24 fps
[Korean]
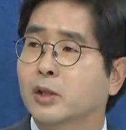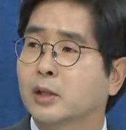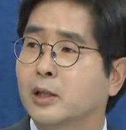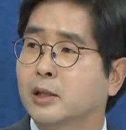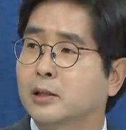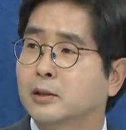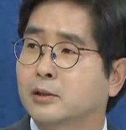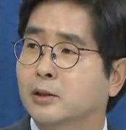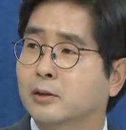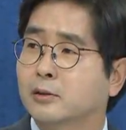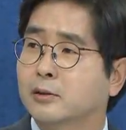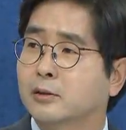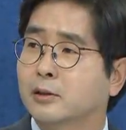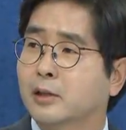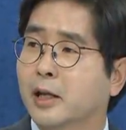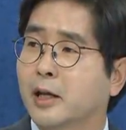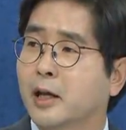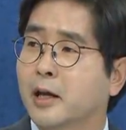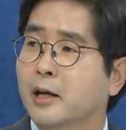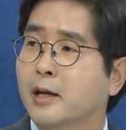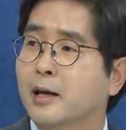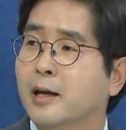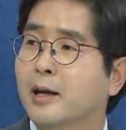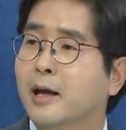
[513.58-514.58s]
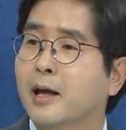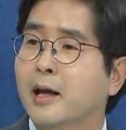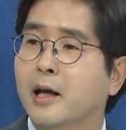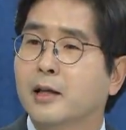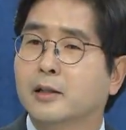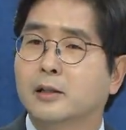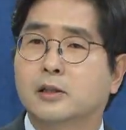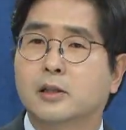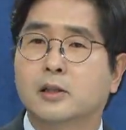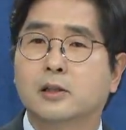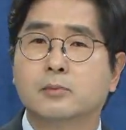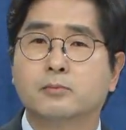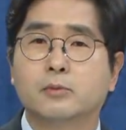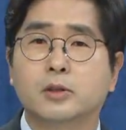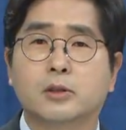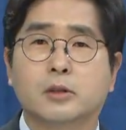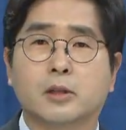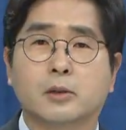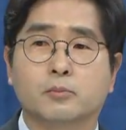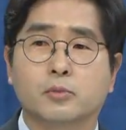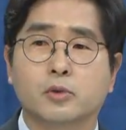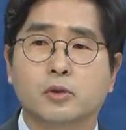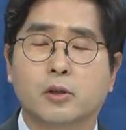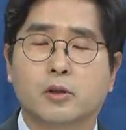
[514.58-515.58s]
됐었는데 지금은 이제
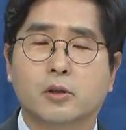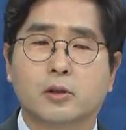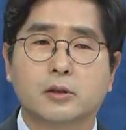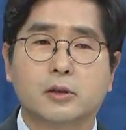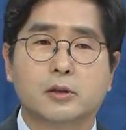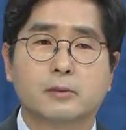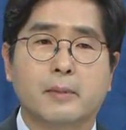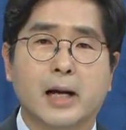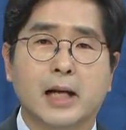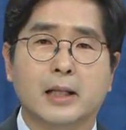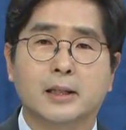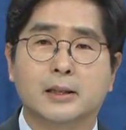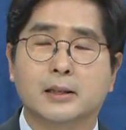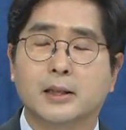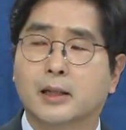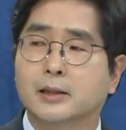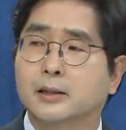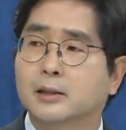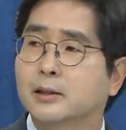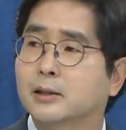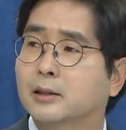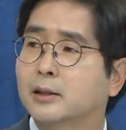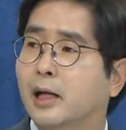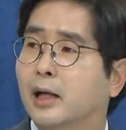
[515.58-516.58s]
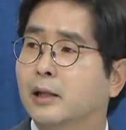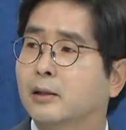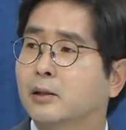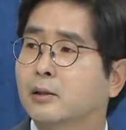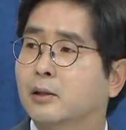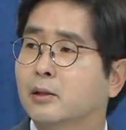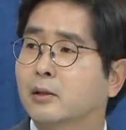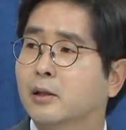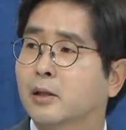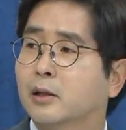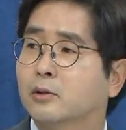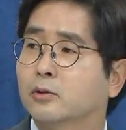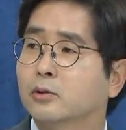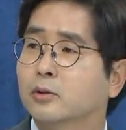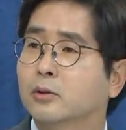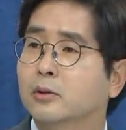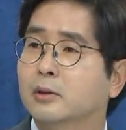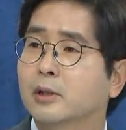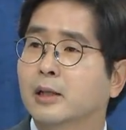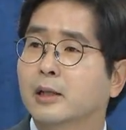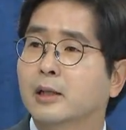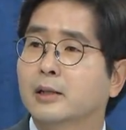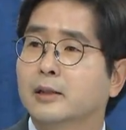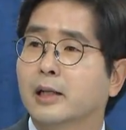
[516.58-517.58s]
물건을 많이 사지는 않더라도
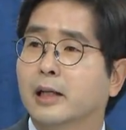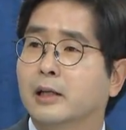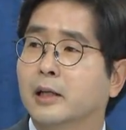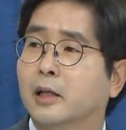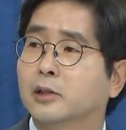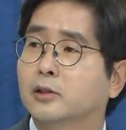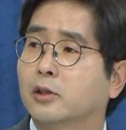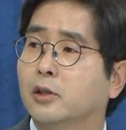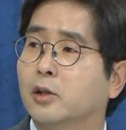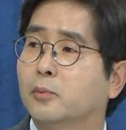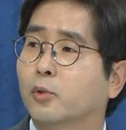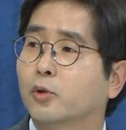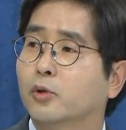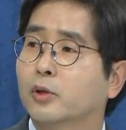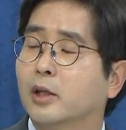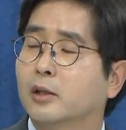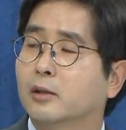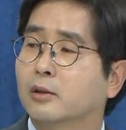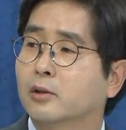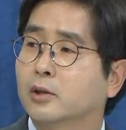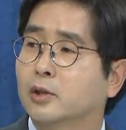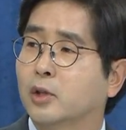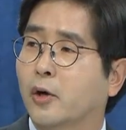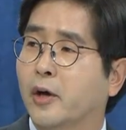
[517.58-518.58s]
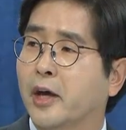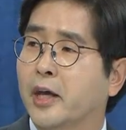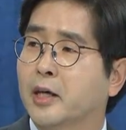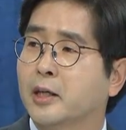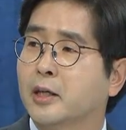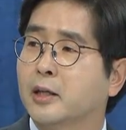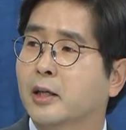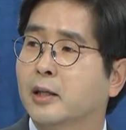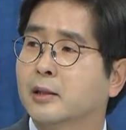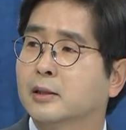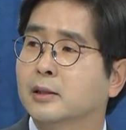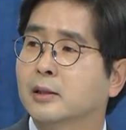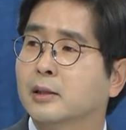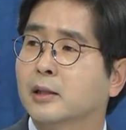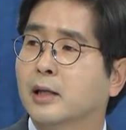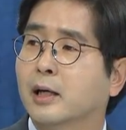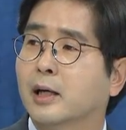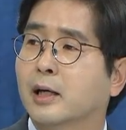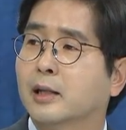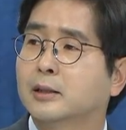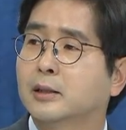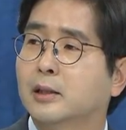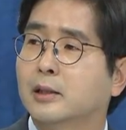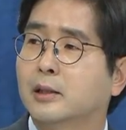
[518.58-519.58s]
예전에 못했던
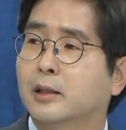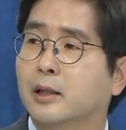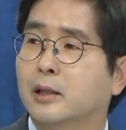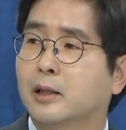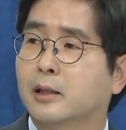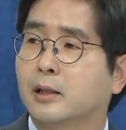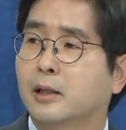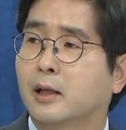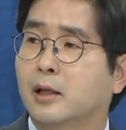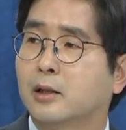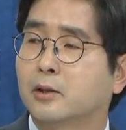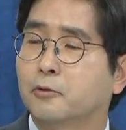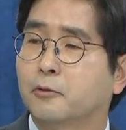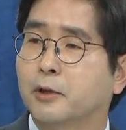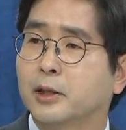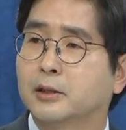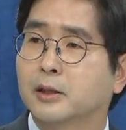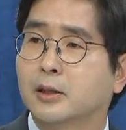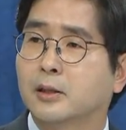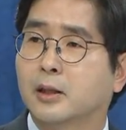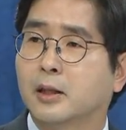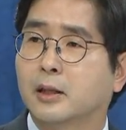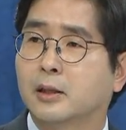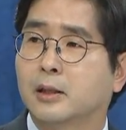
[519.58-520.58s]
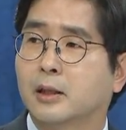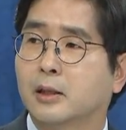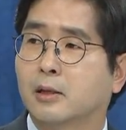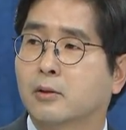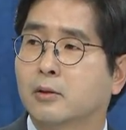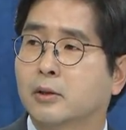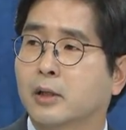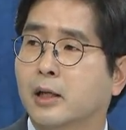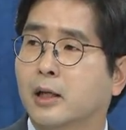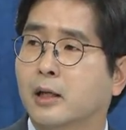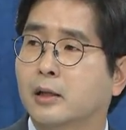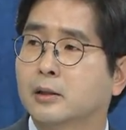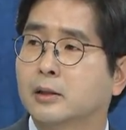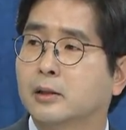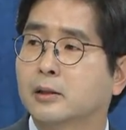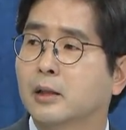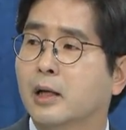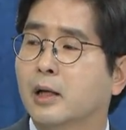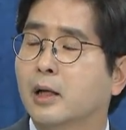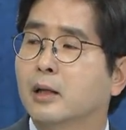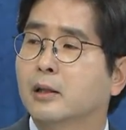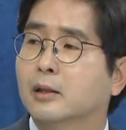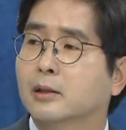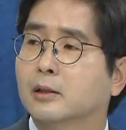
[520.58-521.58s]
여행이라든가 식당에 나가서 외식을 한다거나 하는
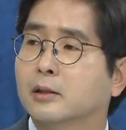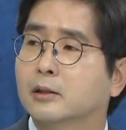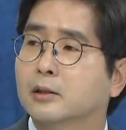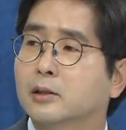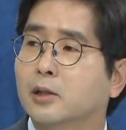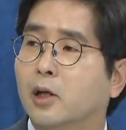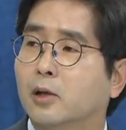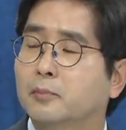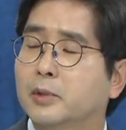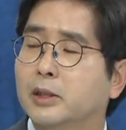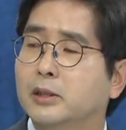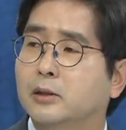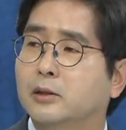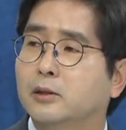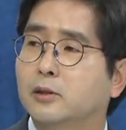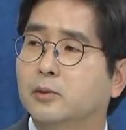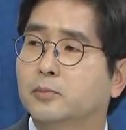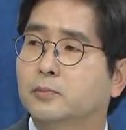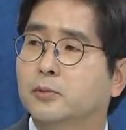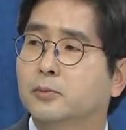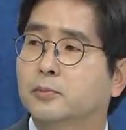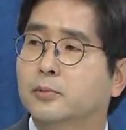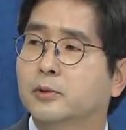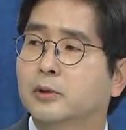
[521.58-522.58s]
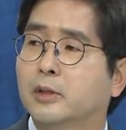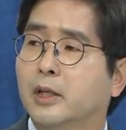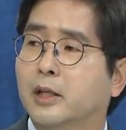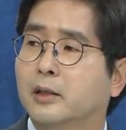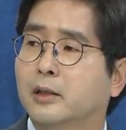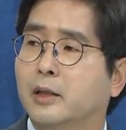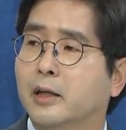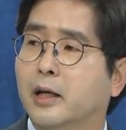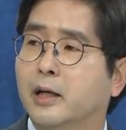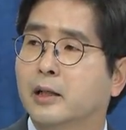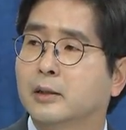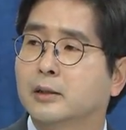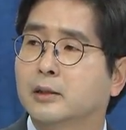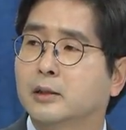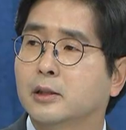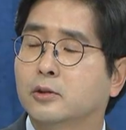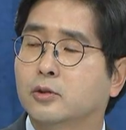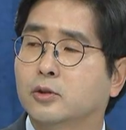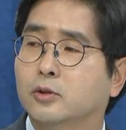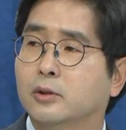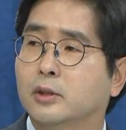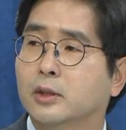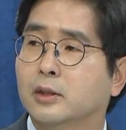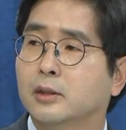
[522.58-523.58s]
그 서비스 부분에 대한
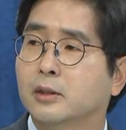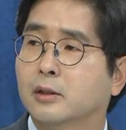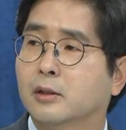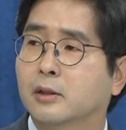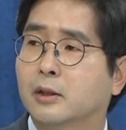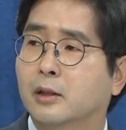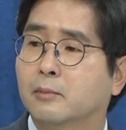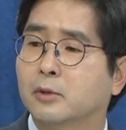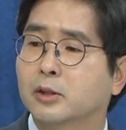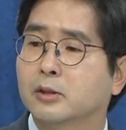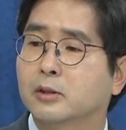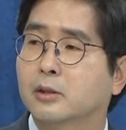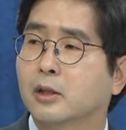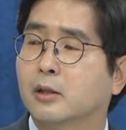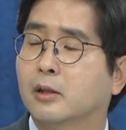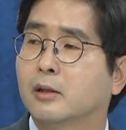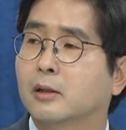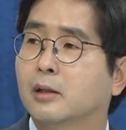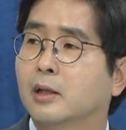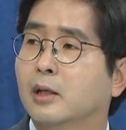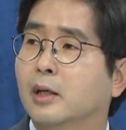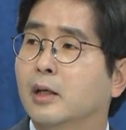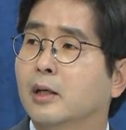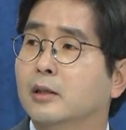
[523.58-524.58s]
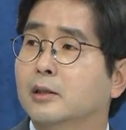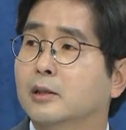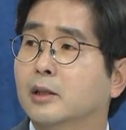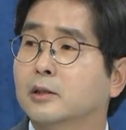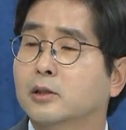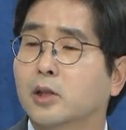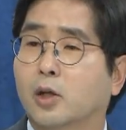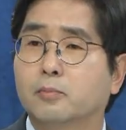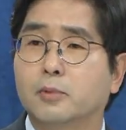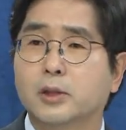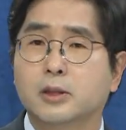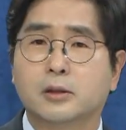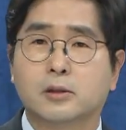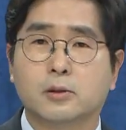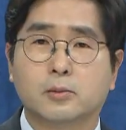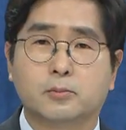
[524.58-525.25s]
지출이 늘어나면서 이제 서비스